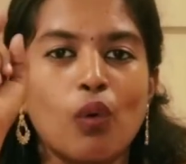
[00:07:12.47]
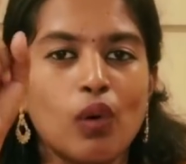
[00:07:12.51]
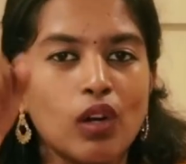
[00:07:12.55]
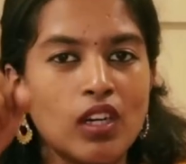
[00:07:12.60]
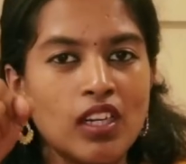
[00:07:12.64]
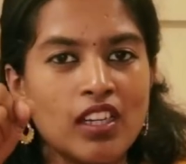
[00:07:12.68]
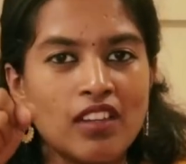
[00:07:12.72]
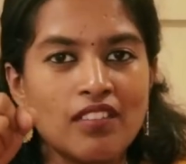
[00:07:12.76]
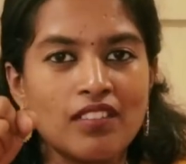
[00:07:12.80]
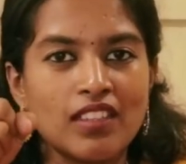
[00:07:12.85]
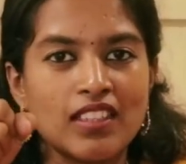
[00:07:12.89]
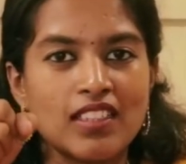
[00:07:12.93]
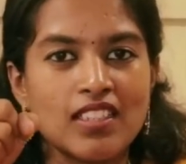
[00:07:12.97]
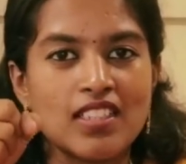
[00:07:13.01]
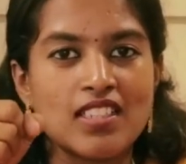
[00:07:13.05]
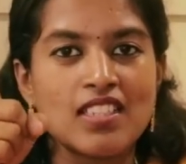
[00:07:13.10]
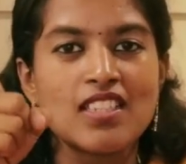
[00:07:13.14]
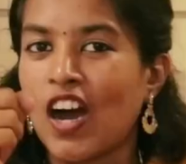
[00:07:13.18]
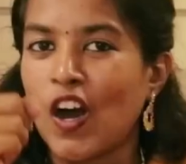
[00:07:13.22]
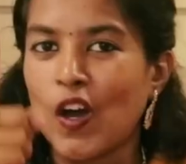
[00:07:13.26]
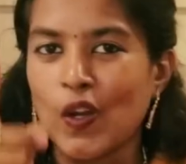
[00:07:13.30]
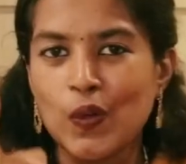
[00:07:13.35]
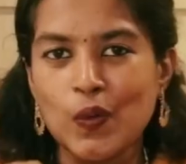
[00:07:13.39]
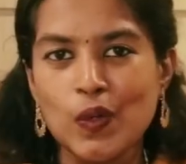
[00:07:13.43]
ஒன்று
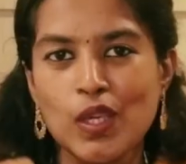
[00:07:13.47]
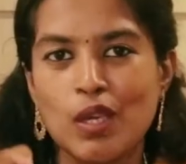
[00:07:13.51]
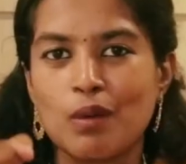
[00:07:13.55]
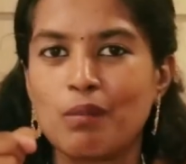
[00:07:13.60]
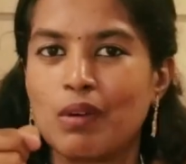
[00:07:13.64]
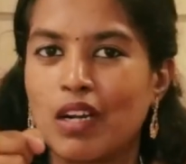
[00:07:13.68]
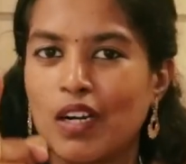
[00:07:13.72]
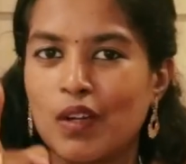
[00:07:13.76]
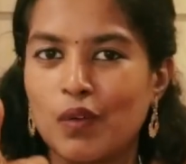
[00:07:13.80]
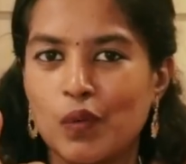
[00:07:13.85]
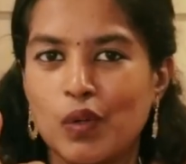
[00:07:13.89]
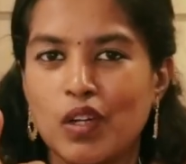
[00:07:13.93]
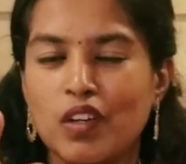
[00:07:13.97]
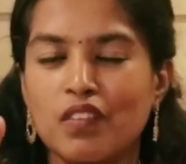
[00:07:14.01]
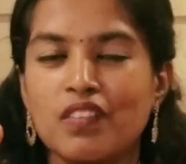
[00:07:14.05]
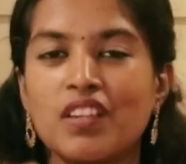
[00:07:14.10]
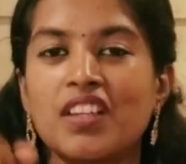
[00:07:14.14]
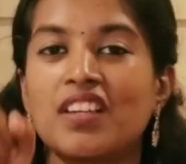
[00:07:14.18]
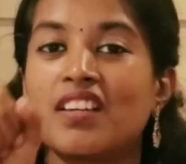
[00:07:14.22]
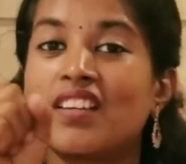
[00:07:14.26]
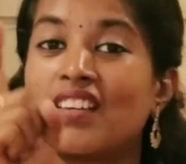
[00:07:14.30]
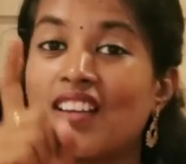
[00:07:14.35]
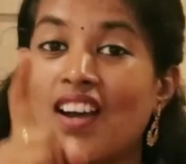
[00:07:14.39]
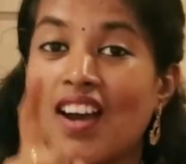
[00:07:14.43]
வந்துட்டு ஆரோக்கியமான
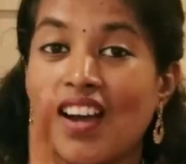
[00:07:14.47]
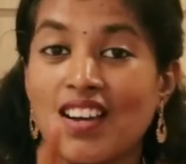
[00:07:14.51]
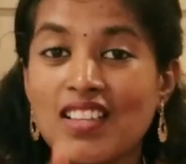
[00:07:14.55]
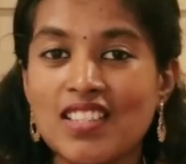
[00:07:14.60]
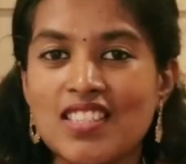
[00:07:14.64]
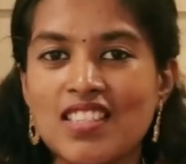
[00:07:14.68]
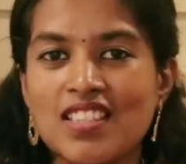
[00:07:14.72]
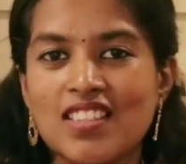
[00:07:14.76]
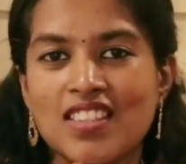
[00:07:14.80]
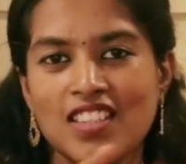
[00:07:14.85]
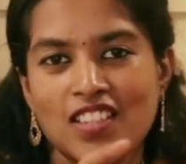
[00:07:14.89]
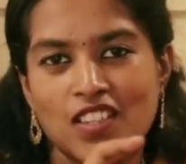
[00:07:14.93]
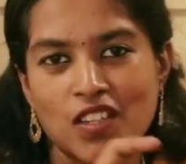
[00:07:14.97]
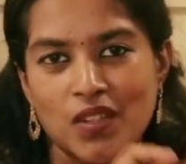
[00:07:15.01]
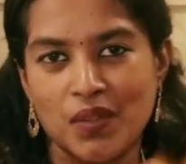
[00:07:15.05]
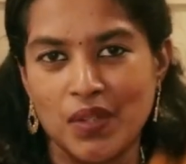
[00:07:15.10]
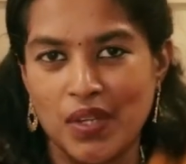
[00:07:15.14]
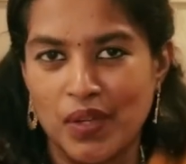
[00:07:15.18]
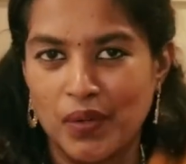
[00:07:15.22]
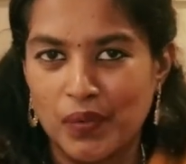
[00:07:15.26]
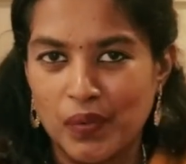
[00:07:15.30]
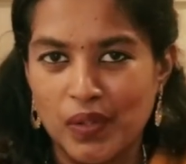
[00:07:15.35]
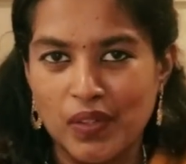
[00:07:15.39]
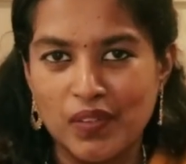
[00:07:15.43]
உணவு நார்ச்சத்து
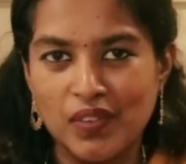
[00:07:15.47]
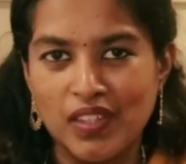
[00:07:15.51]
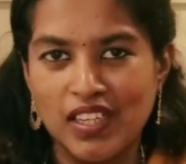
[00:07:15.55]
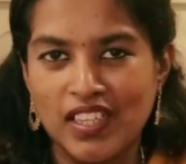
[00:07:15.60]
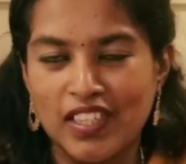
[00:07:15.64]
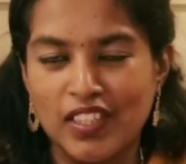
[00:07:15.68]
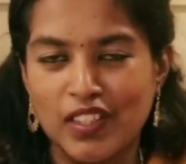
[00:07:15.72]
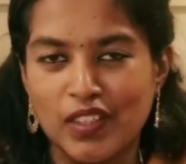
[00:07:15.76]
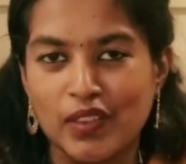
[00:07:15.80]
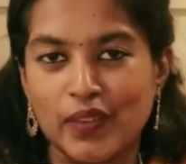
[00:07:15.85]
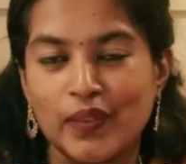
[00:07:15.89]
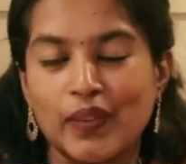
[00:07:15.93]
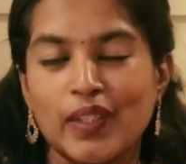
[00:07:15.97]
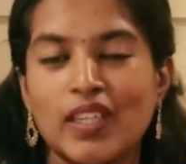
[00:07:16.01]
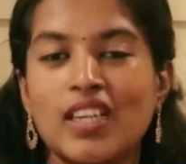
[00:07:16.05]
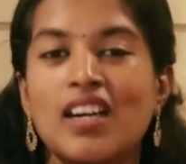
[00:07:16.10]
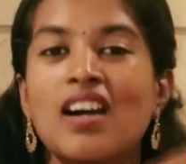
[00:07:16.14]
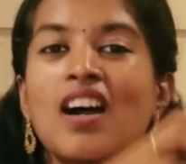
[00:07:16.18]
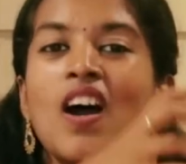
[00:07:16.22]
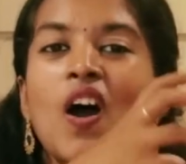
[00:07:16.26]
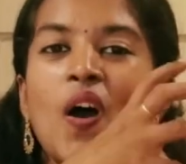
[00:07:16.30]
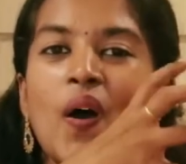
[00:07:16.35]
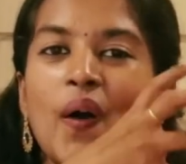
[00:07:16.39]
இருக்கக்கூடிய உணவுகள் எடுத்தோம்னா